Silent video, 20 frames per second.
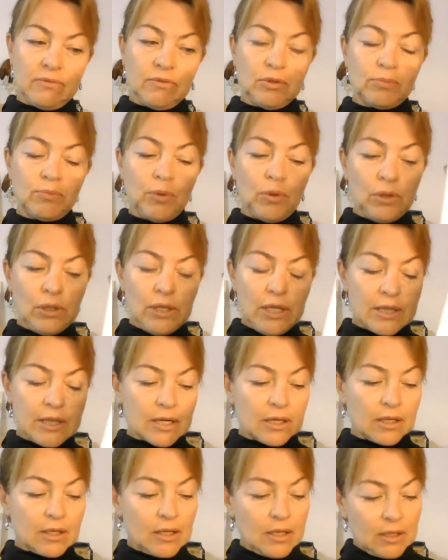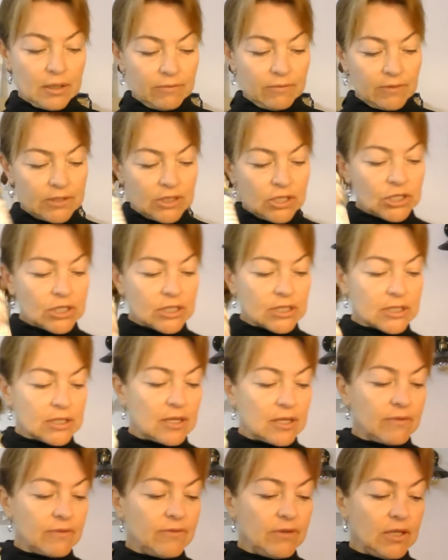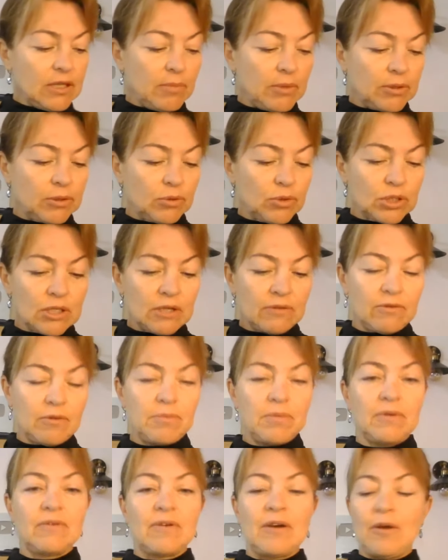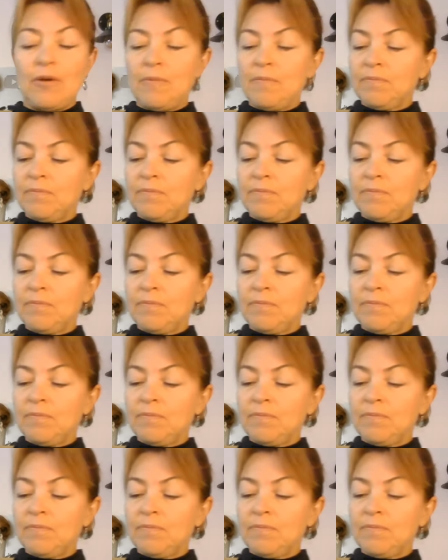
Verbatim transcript: Вот пол-литра водички с хлорофиллом я точно выпиваю.